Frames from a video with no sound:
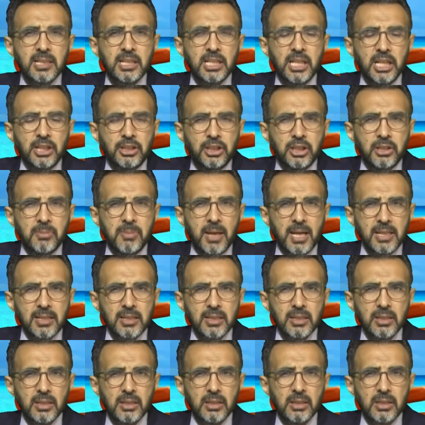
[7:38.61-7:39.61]

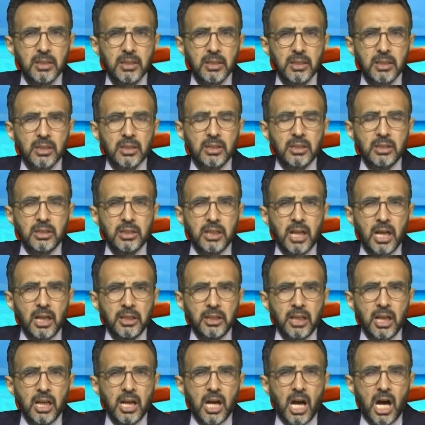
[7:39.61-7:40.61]
yedirmez,
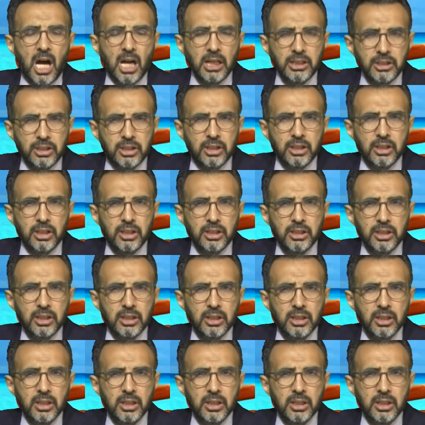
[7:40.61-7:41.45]
gırtlağından arttırır,